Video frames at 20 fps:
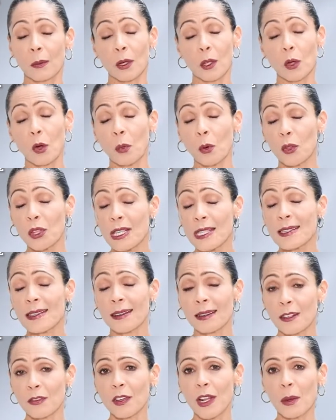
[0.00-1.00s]
Pero como dice
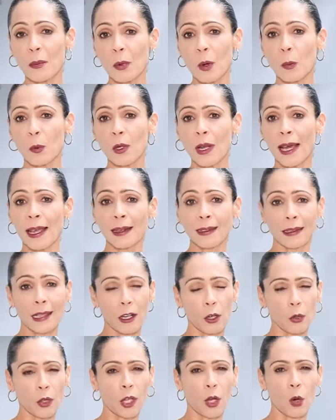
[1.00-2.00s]
el refrán popular,
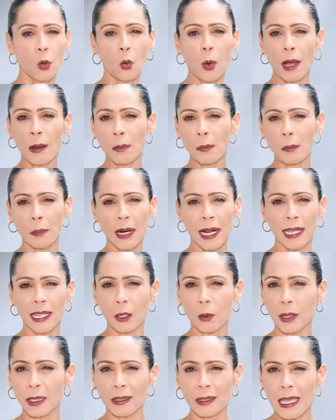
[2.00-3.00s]
te lo digo Juan para
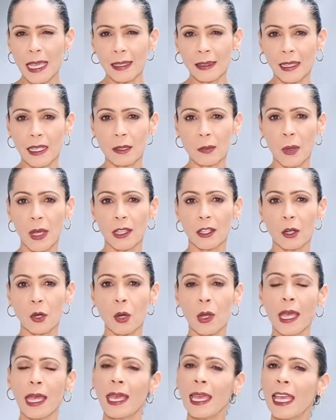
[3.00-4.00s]
que lo entiendas
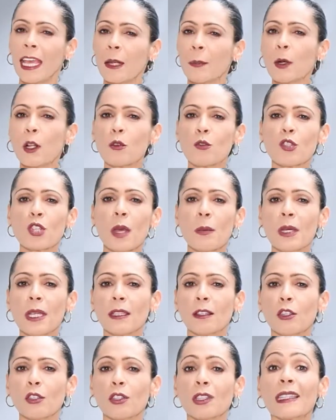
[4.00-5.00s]
Pedro, el pronunciamiento